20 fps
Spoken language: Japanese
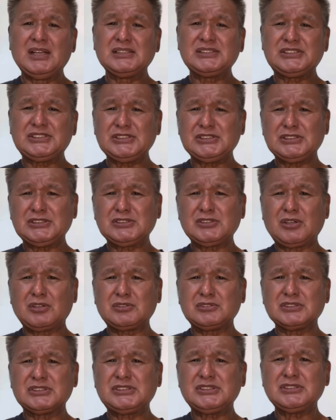中
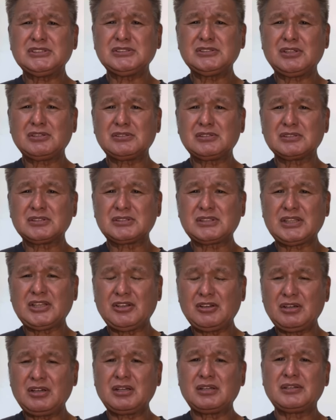国中国って
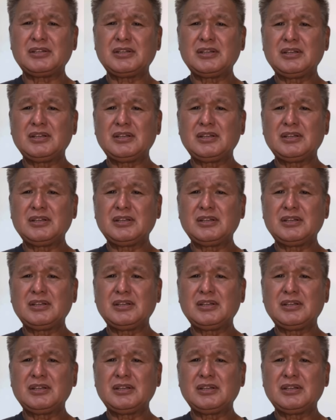よ